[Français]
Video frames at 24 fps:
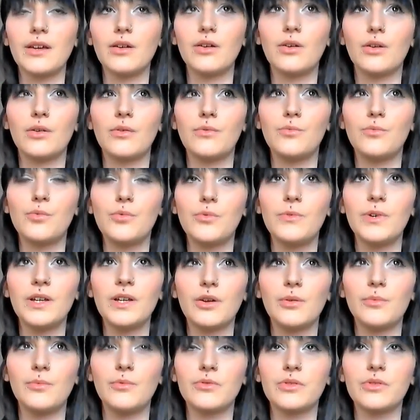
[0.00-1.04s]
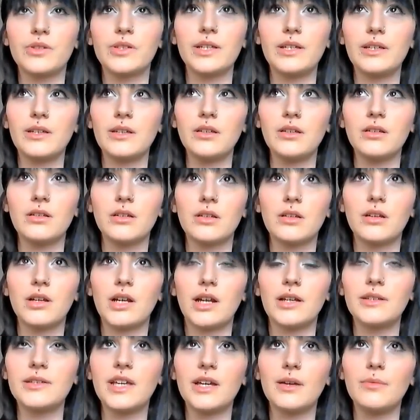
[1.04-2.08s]
euh, vous pouvez commander.
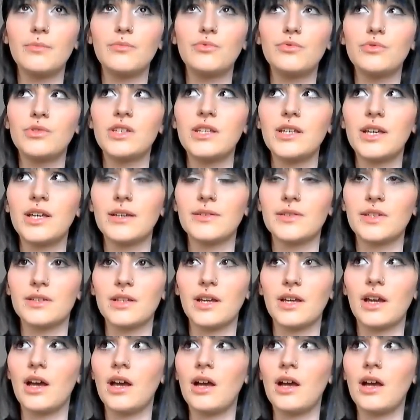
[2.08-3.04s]
L'indien boutique, etc.